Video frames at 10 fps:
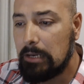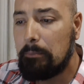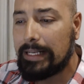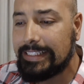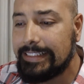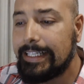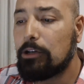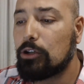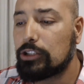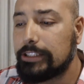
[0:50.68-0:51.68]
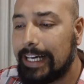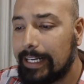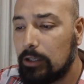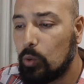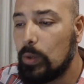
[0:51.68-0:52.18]
Pretende
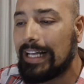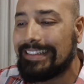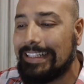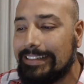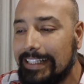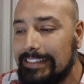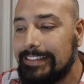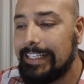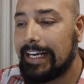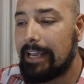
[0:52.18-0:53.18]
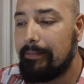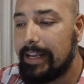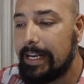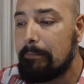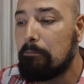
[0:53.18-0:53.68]
cortar una tendencia que
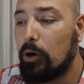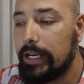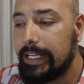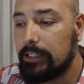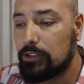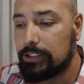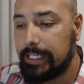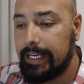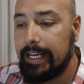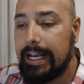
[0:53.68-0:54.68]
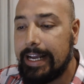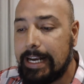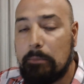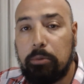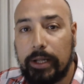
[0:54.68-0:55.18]
viene imponiéndose en
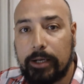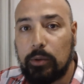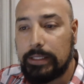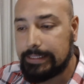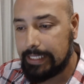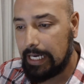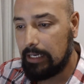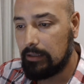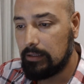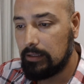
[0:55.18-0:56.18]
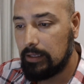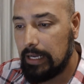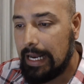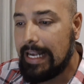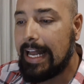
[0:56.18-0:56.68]
el Poder Judicial,
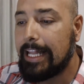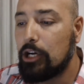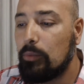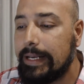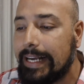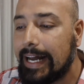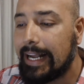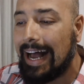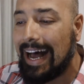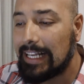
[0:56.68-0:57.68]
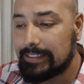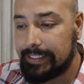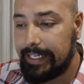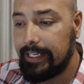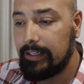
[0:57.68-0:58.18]
la de obligar a
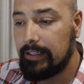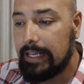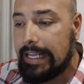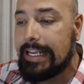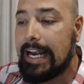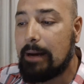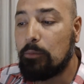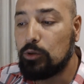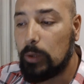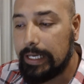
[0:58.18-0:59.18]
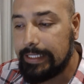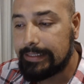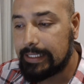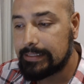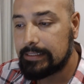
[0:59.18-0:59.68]
ACE y a las
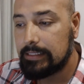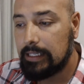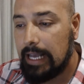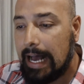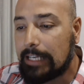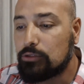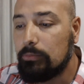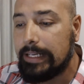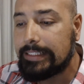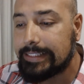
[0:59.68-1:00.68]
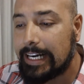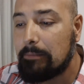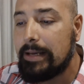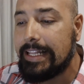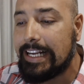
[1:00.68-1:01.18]
mutualistas a suministrar
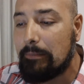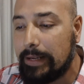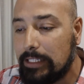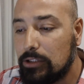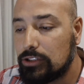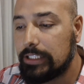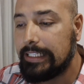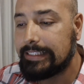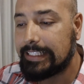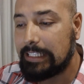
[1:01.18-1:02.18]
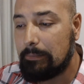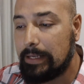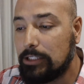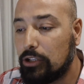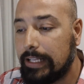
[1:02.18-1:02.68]
medicamentos y
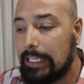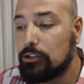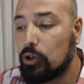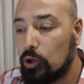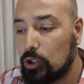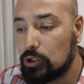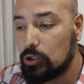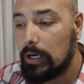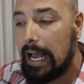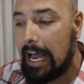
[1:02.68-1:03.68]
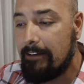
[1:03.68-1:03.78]
tratamientos de alto costo a